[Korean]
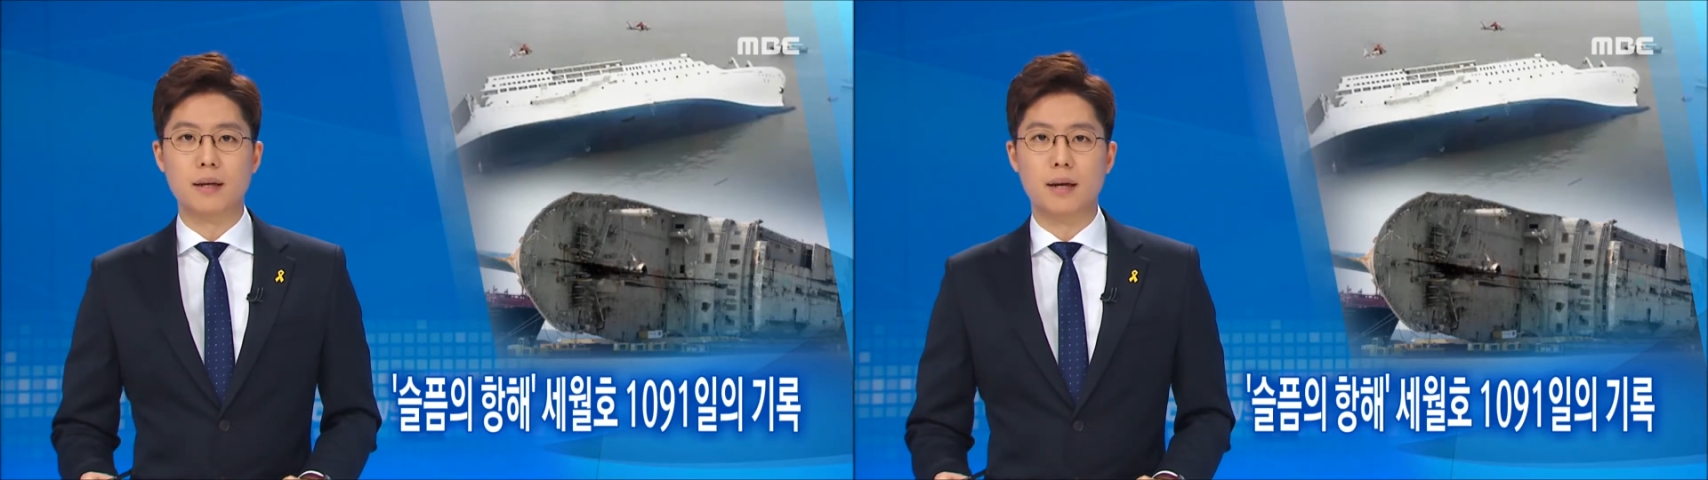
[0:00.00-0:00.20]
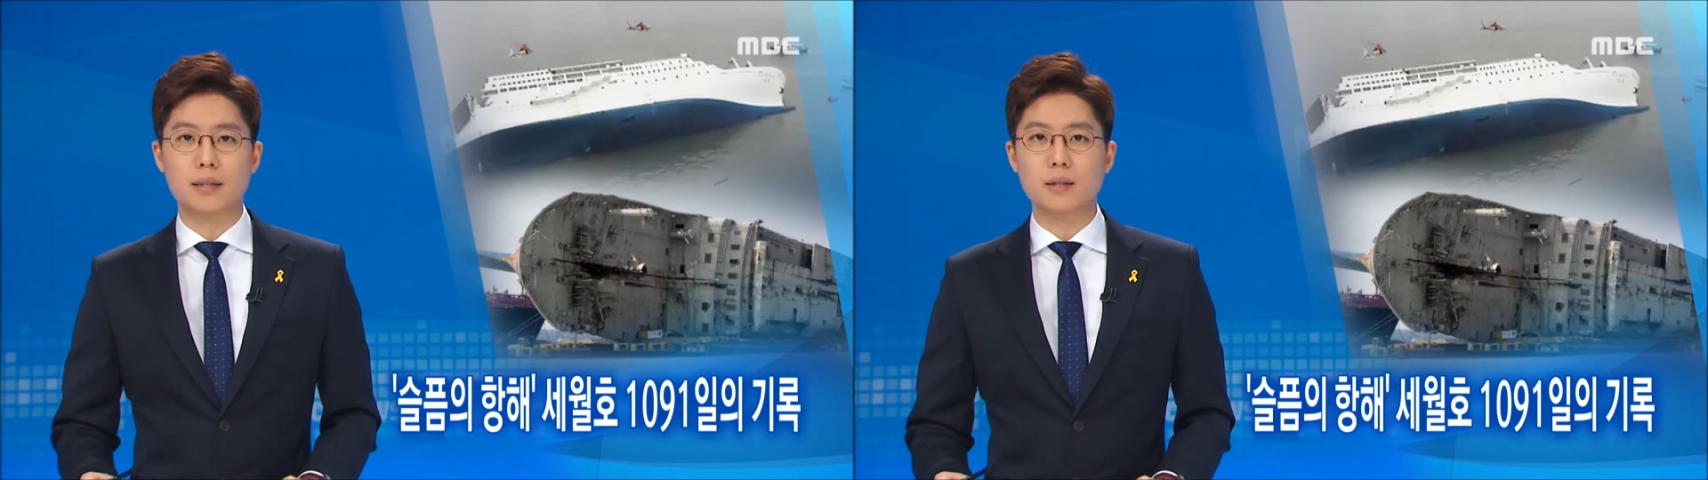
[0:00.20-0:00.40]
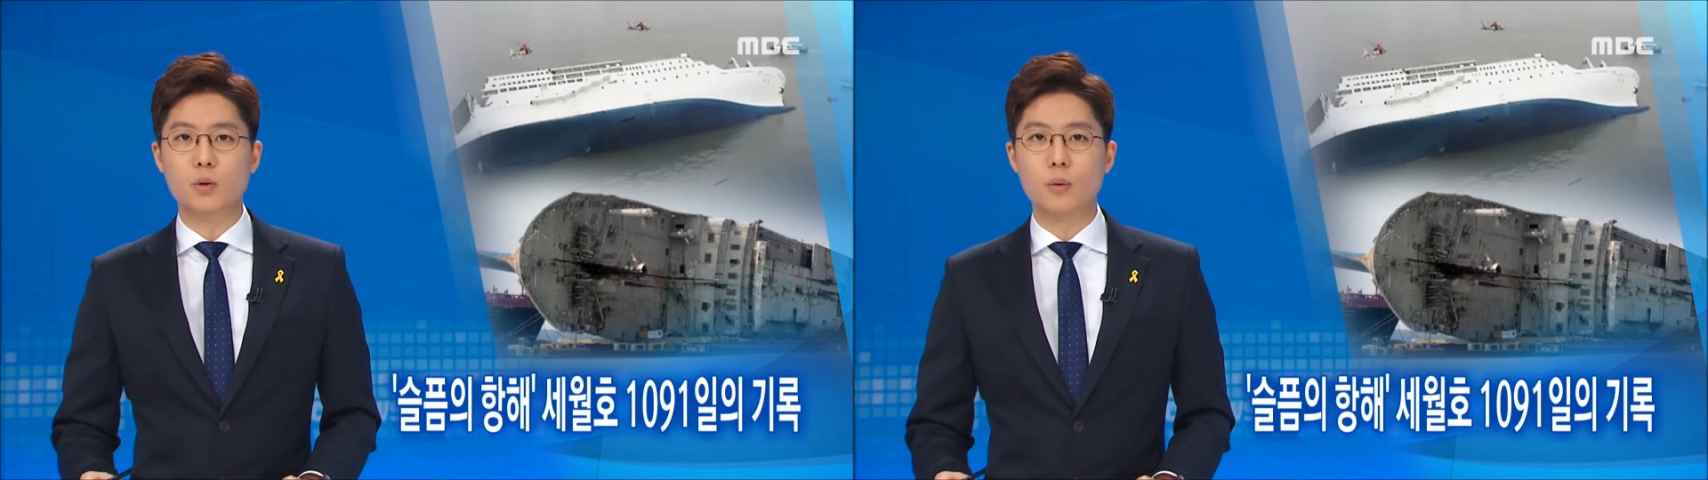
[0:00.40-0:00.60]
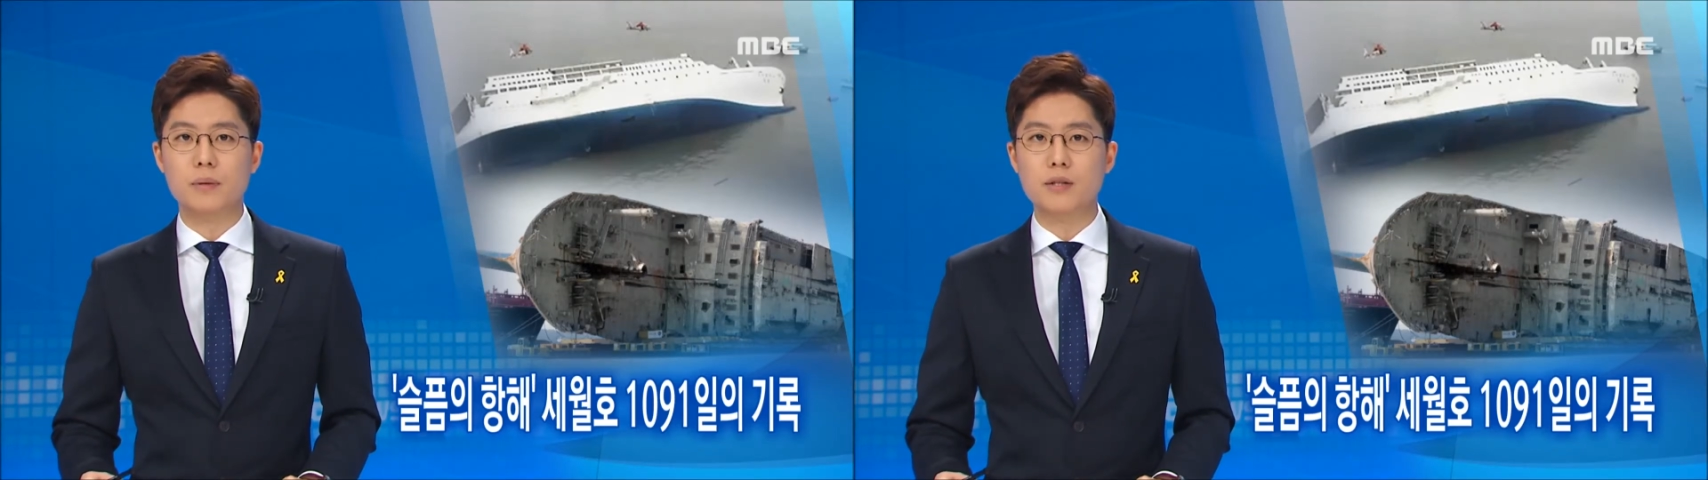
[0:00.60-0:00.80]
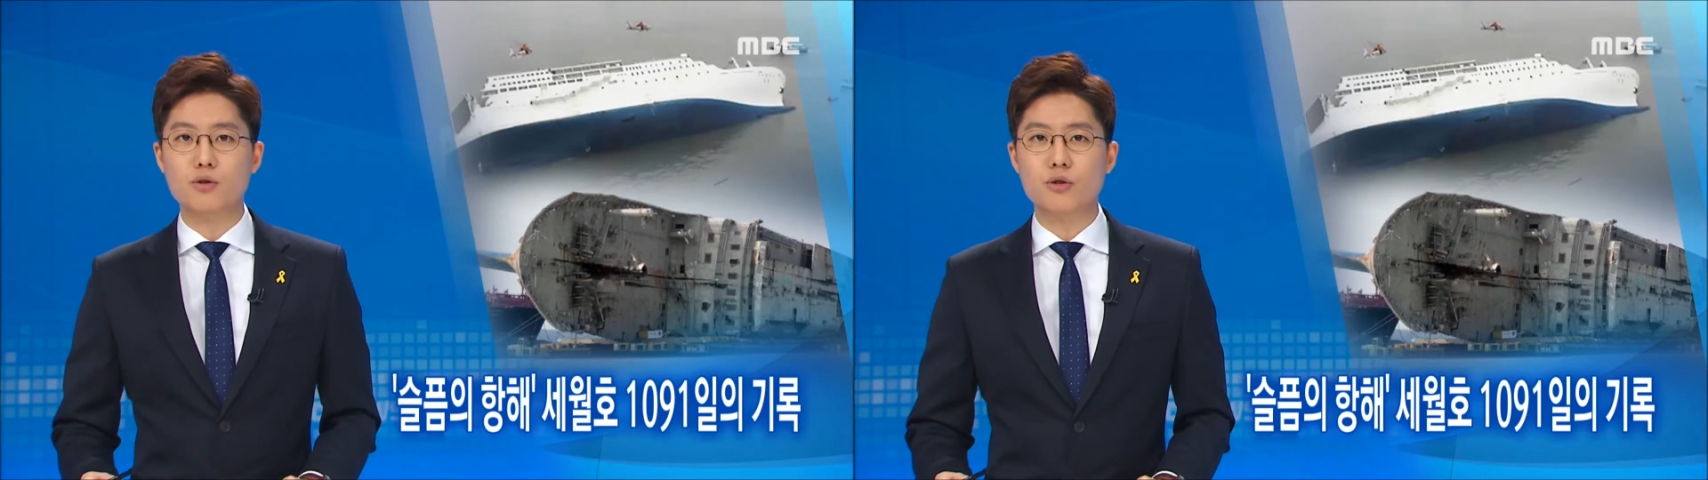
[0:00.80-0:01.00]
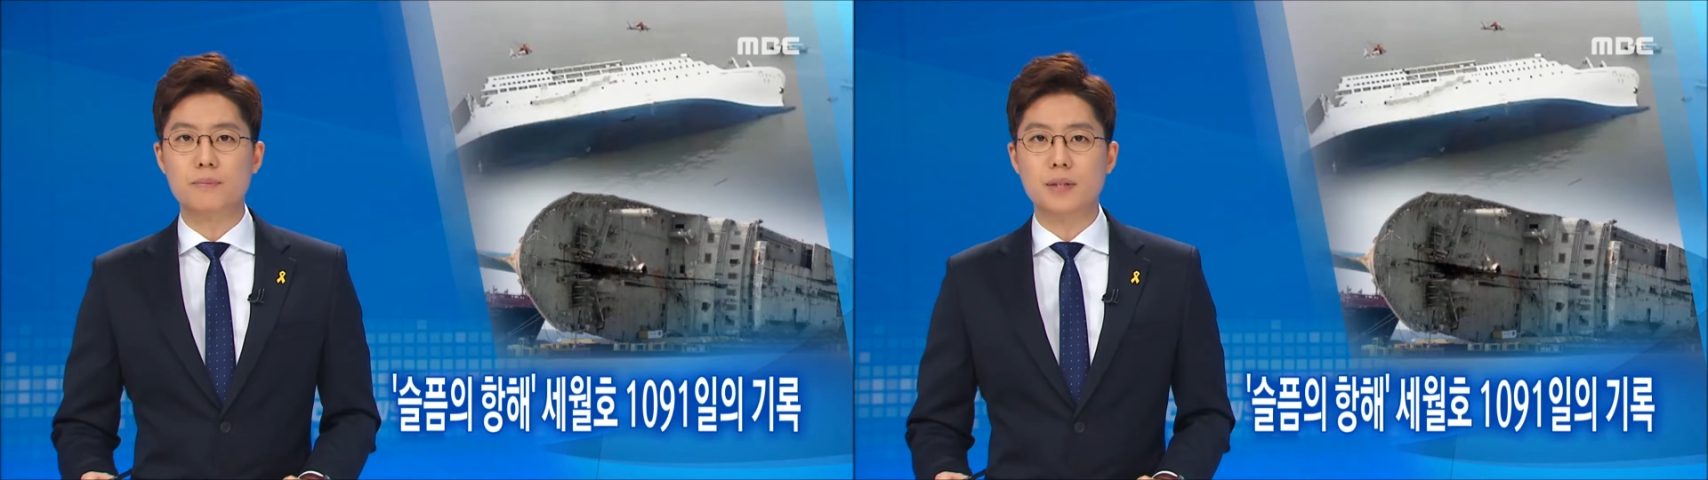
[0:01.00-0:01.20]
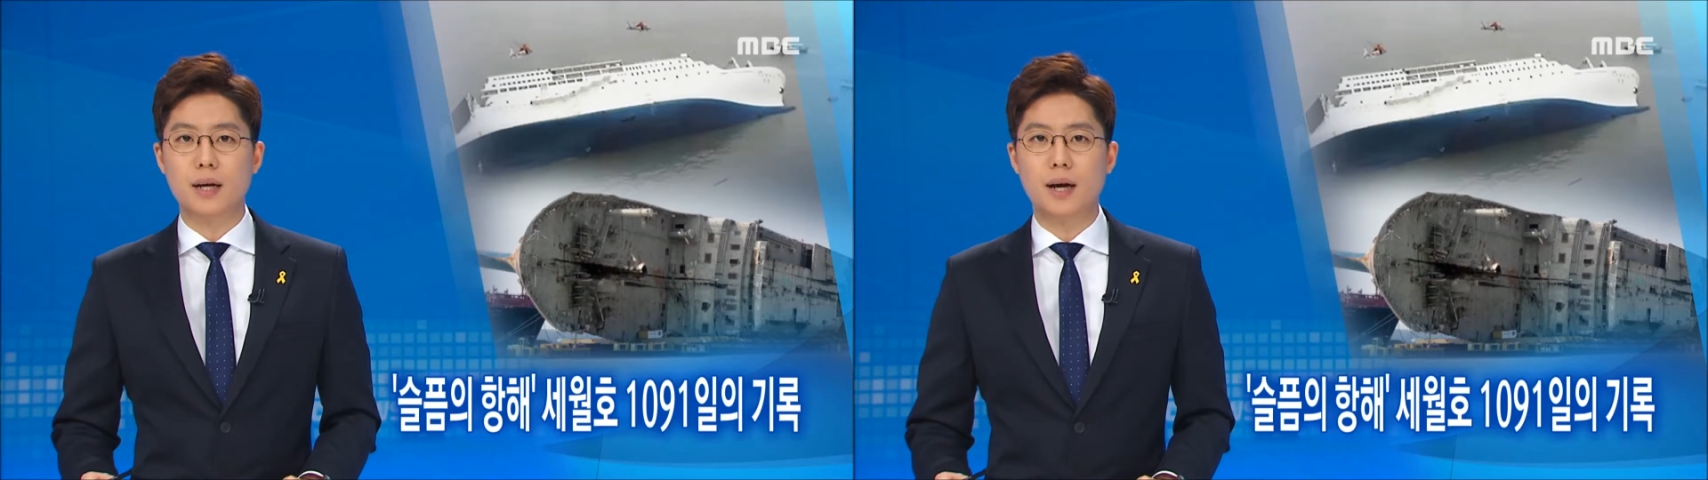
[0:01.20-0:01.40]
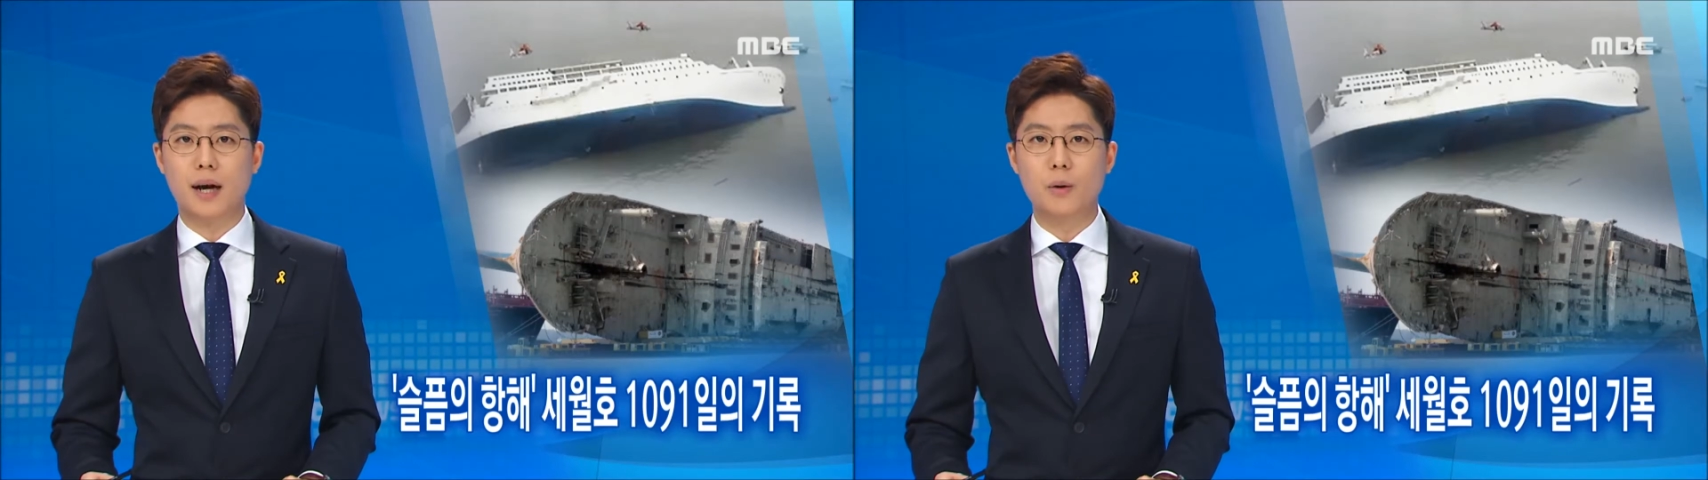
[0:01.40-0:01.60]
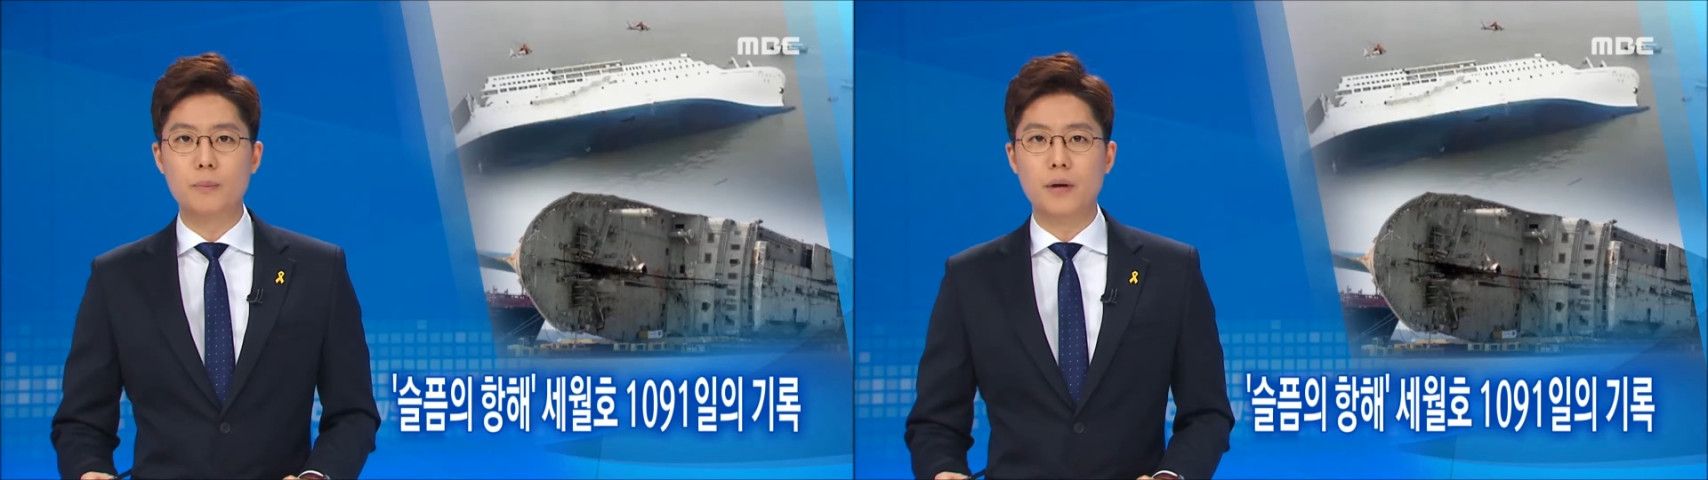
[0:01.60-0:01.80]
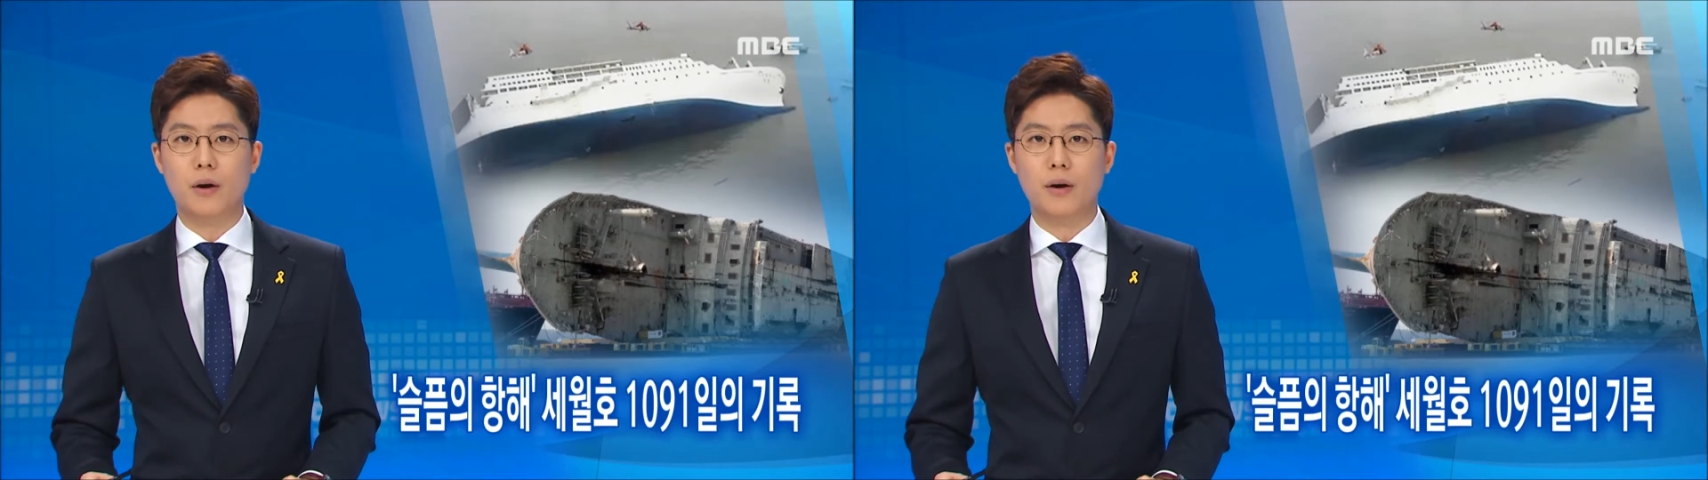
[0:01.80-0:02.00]
아직도 미수습자가
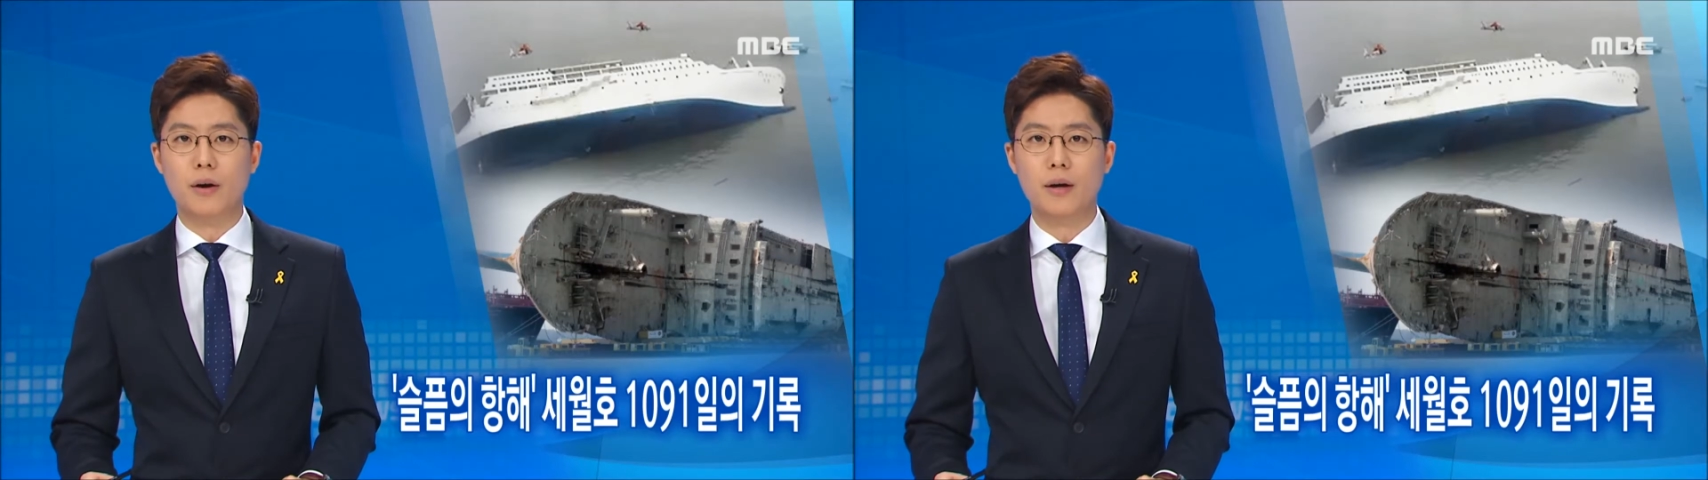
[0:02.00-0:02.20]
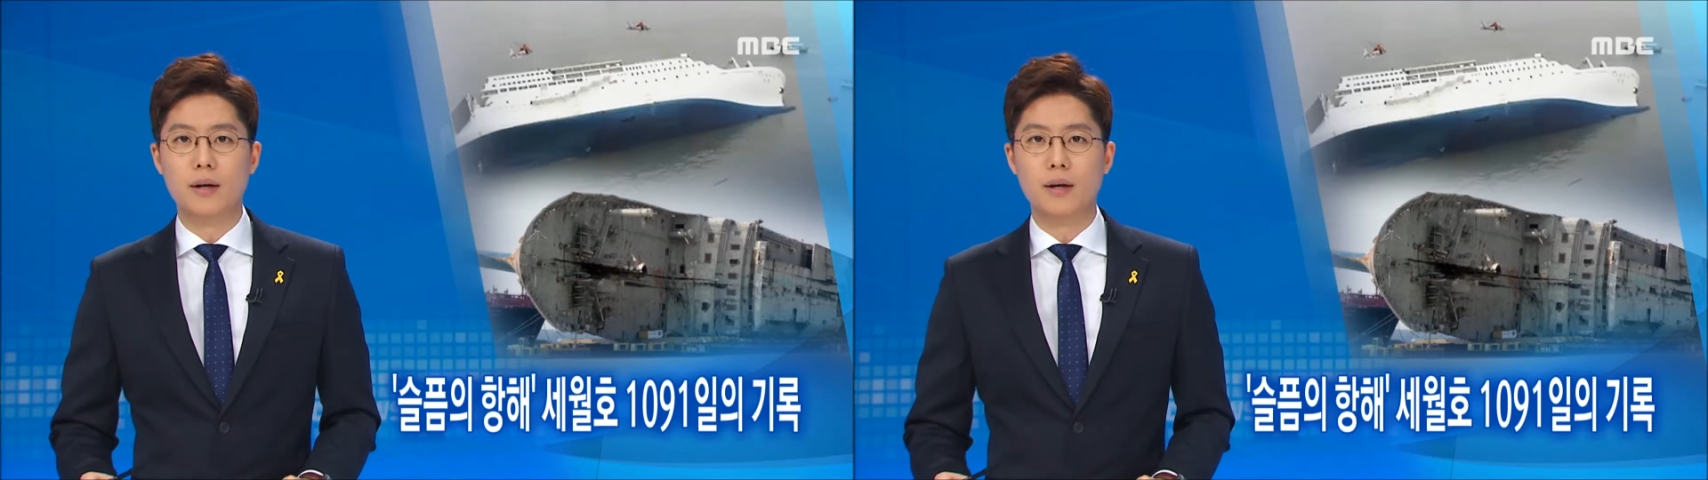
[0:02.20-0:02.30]
9명,